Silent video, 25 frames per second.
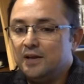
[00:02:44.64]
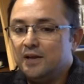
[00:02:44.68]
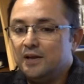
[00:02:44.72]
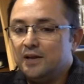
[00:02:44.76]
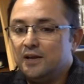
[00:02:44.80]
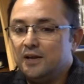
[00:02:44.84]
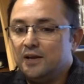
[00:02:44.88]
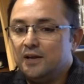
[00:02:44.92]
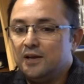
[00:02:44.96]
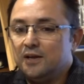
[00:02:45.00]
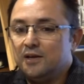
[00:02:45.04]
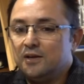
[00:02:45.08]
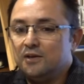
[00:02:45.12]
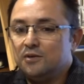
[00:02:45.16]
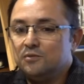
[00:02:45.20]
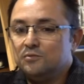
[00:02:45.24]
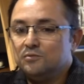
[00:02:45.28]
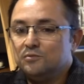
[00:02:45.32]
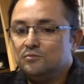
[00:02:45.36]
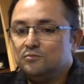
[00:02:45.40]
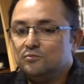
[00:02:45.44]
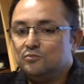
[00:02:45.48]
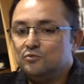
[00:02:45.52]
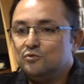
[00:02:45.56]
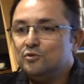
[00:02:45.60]
E,
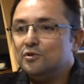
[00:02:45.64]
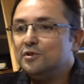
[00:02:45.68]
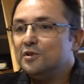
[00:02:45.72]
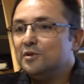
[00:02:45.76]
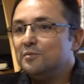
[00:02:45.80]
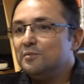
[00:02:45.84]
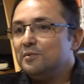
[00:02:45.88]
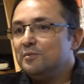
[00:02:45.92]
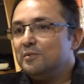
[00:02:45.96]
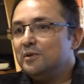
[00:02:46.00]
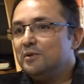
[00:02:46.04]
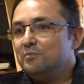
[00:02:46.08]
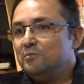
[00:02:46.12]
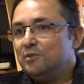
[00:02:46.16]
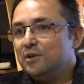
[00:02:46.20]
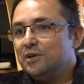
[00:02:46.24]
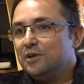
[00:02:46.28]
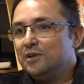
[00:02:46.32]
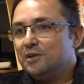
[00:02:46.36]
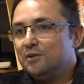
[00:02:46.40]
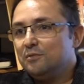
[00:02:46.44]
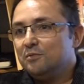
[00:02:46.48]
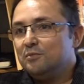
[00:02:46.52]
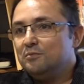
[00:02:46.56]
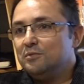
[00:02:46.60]
bu da tabii benim ilk
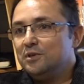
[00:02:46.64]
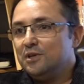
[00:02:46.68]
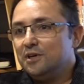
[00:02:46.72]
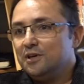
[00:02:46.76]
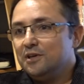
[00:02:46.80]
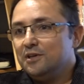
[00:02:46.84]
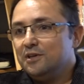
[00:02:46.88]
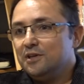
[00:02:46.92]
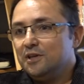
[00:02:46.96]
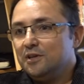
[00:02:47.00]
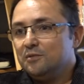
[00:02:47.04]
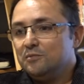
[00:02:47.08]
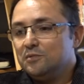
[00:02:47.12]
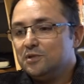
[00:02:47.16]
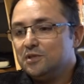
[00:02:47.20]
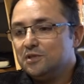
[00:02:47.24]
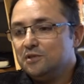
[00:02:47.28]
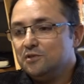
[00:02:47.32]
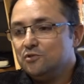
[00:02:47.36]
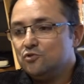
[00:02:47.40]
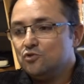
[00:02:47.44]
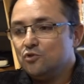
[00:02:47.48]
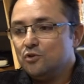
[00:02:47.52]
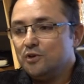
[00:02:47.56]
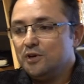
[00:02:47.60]
kitabımın
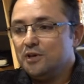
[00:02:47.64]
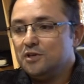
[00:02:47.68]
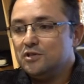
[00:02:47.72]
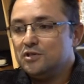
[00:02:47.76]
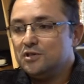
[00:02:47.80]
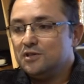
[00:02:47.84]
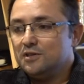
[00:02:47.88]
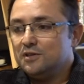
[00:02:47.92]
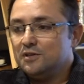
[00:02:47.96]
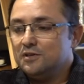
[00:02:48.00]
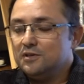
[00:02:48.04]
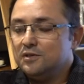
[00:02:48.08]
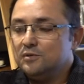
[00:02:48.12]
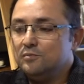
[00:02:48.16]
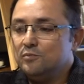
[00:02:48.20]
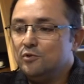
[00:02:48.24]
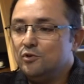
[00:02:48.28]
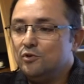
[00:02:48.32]
yayınlanmasını çok geciktirdi.